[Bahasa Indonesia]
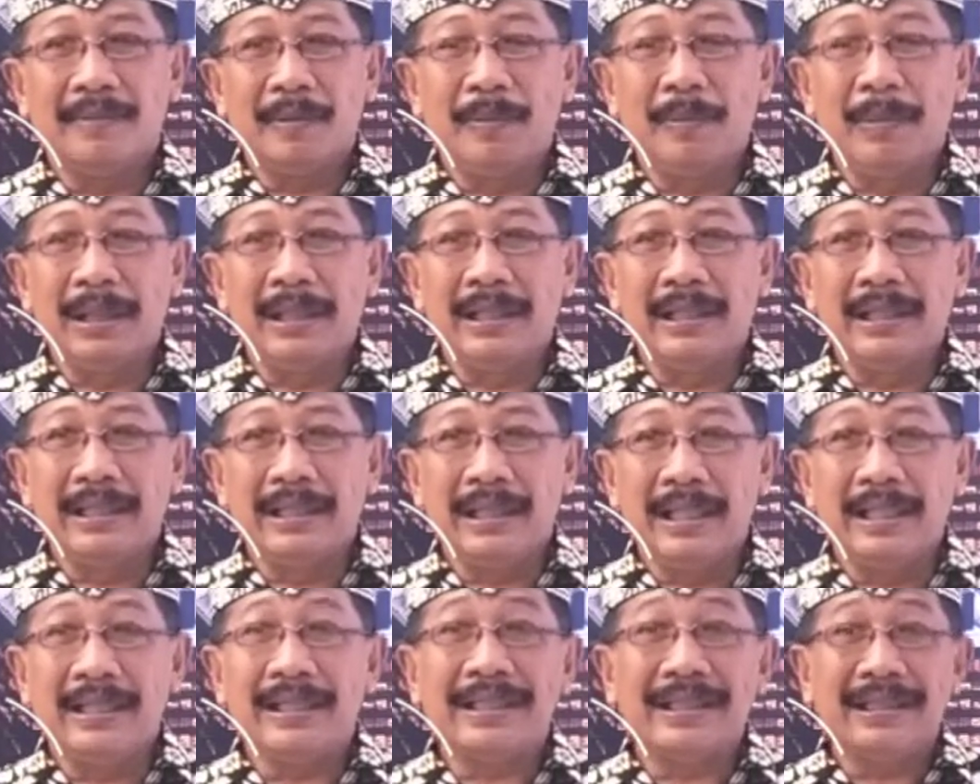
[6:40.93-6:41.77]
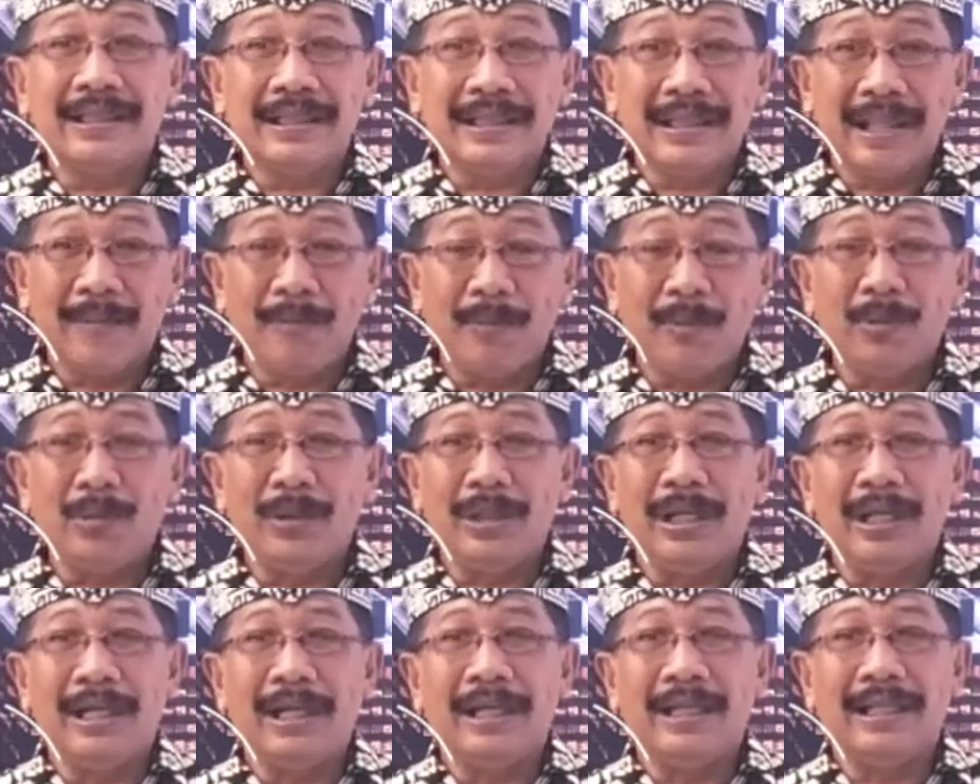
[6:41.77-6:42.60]
membagikan tamu
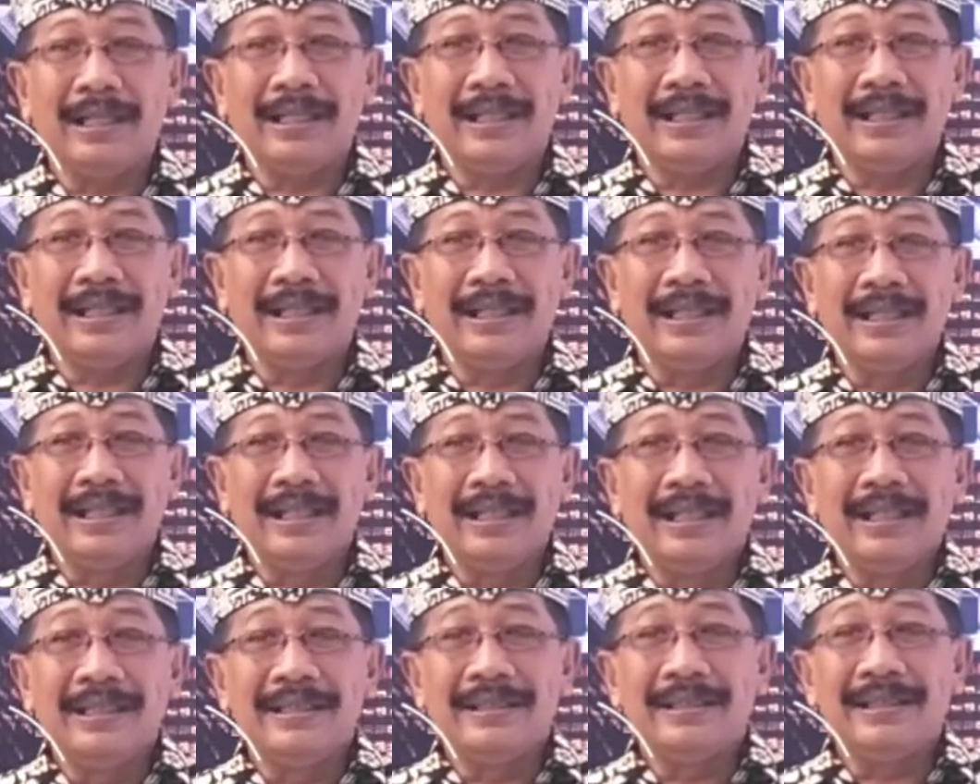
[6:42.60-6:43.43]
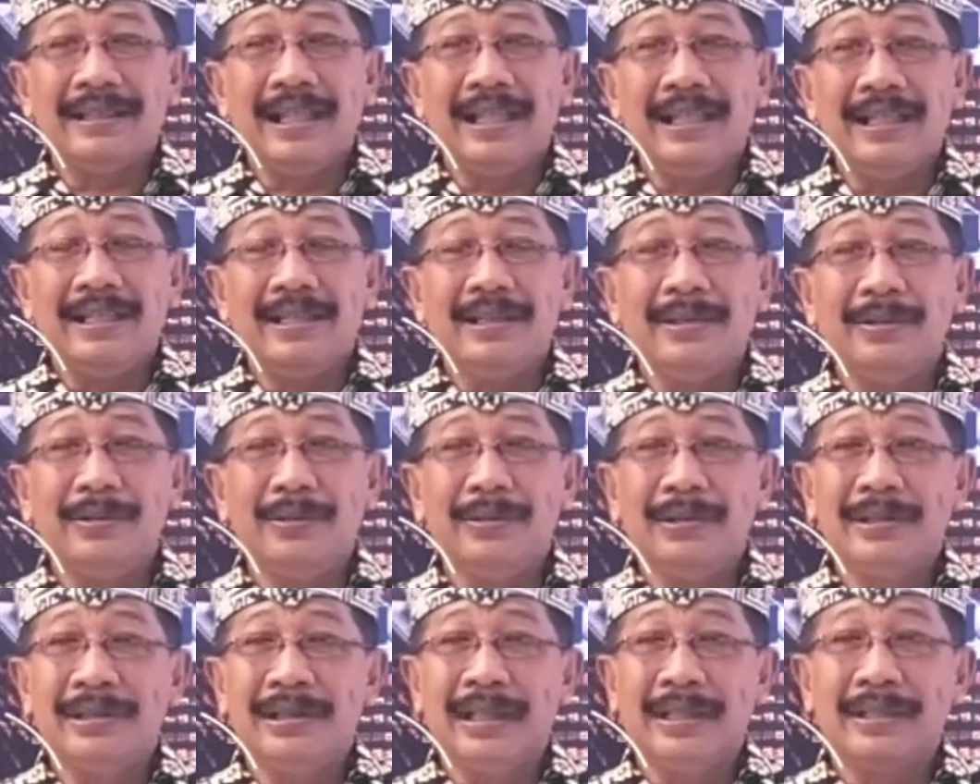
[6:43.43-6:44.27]
undangan setelah
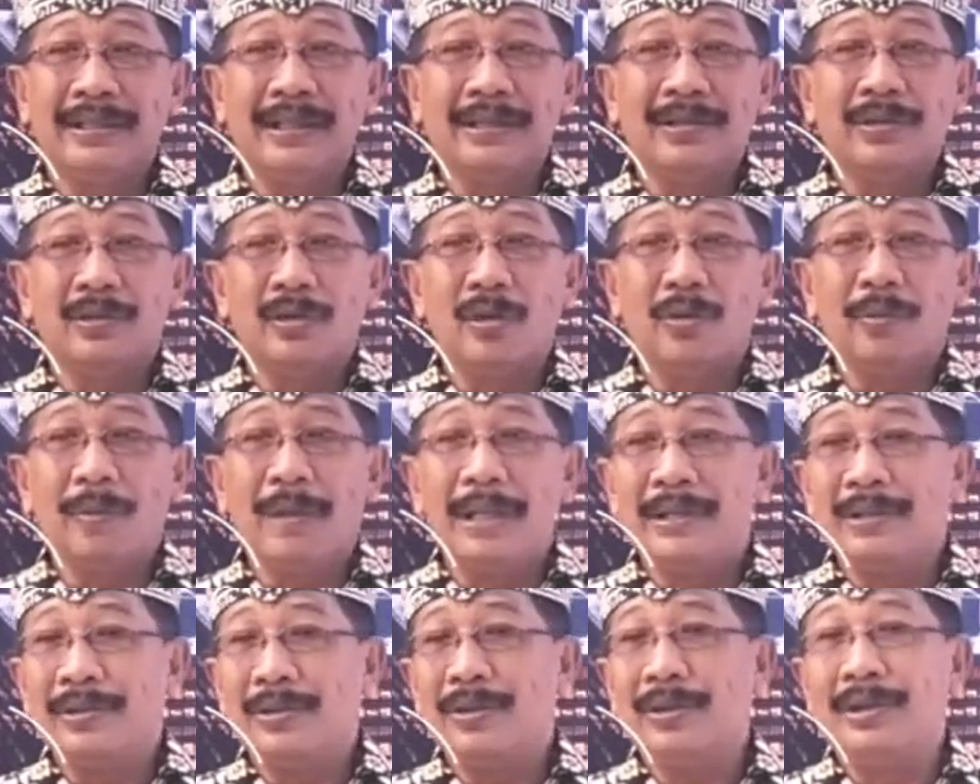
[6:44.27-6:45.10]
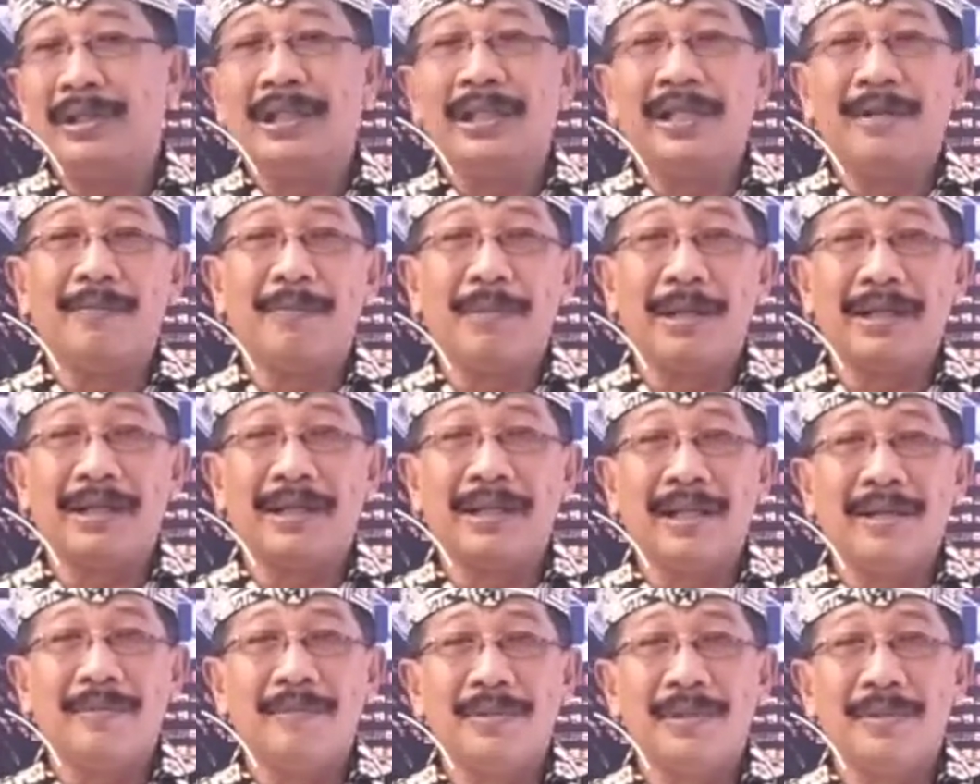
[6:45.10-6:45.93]
itu biasa cukup langsung dilempar
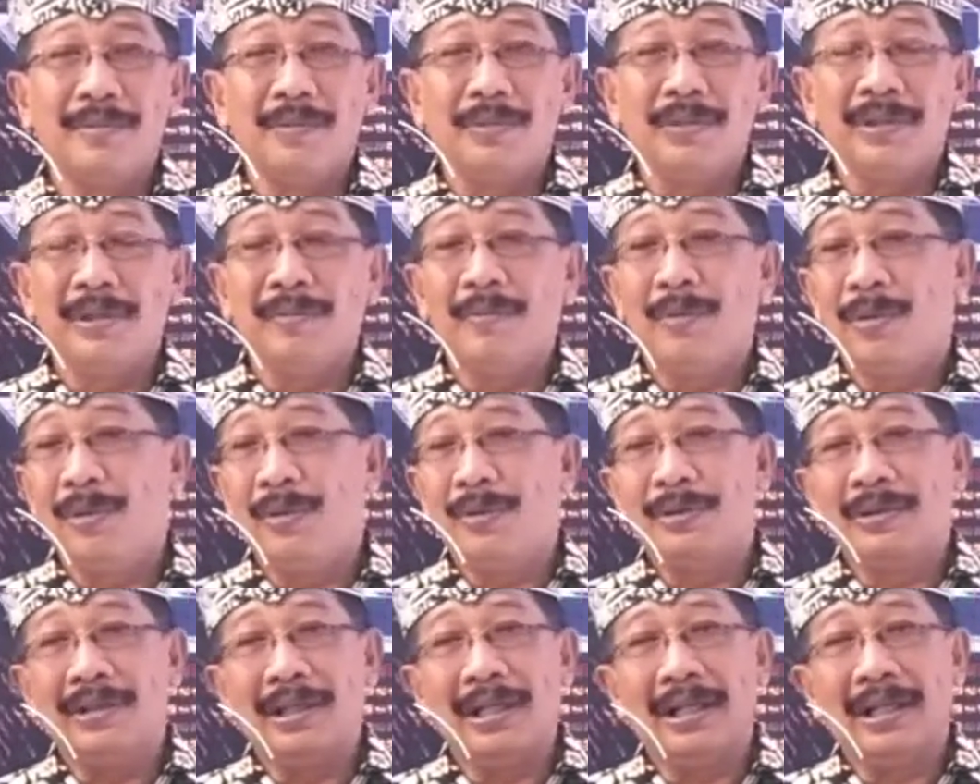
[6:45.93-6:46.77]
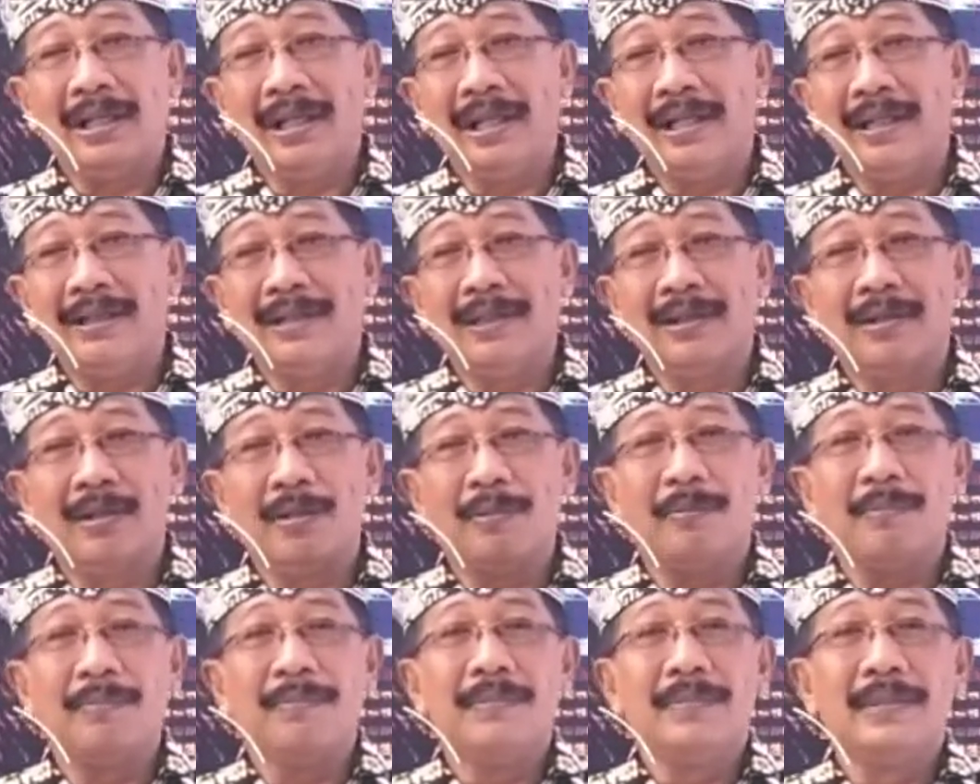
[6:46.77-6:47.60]
ke MC musik monggo silakan
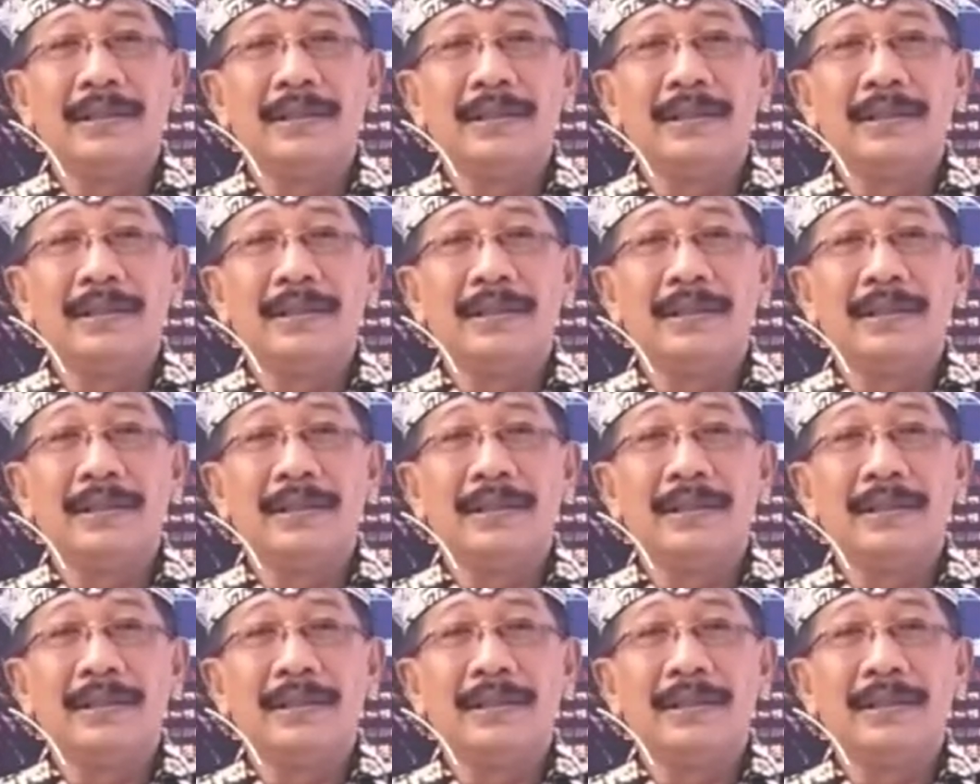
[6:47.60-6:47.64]
grup